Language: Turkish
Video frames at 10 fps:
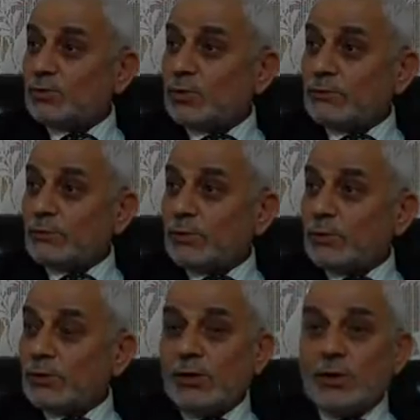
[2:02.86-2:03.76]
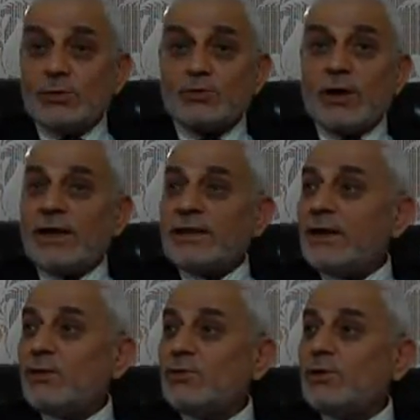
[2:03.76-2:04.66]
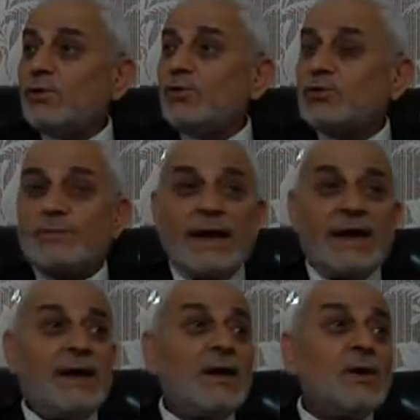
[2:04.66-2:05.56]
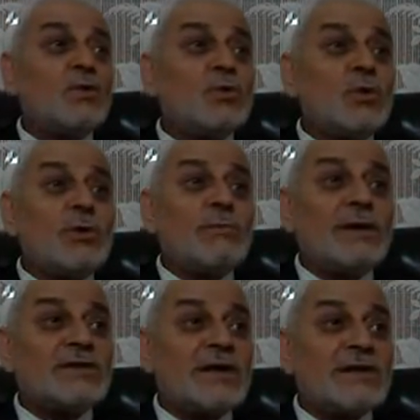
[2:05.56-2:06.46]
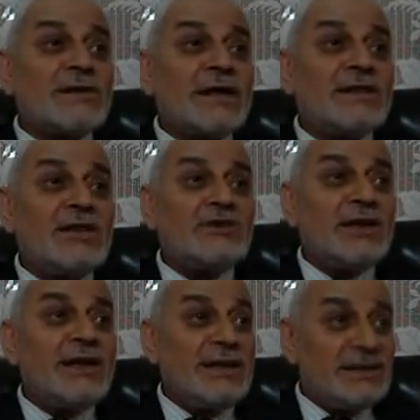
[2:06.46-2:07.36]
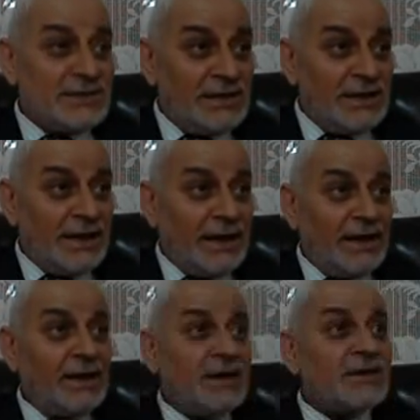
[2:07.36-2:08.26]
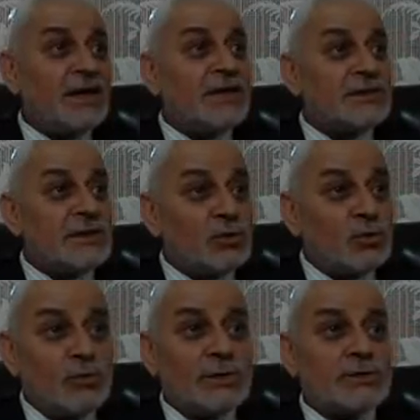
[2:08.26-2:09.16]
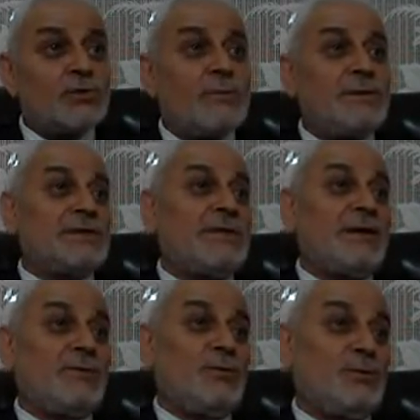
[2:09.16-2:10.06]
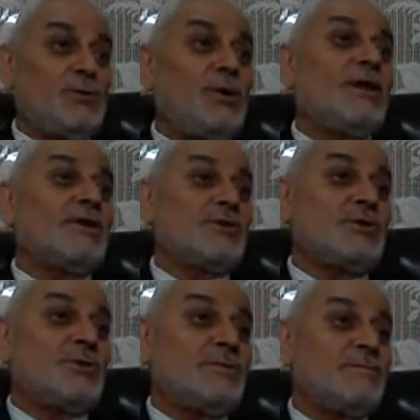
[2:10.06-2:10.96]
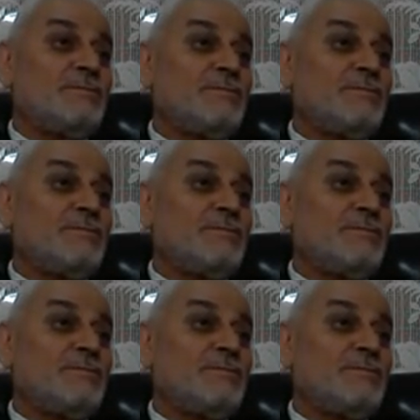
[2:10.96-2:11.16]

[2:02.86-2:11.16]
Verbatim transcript: Hak duyuyor görüyor. Şu halde onunla görüşme kulun masarından tecellisiyle kendisinin duyması görmesi demek olduğu anlaşılıyor.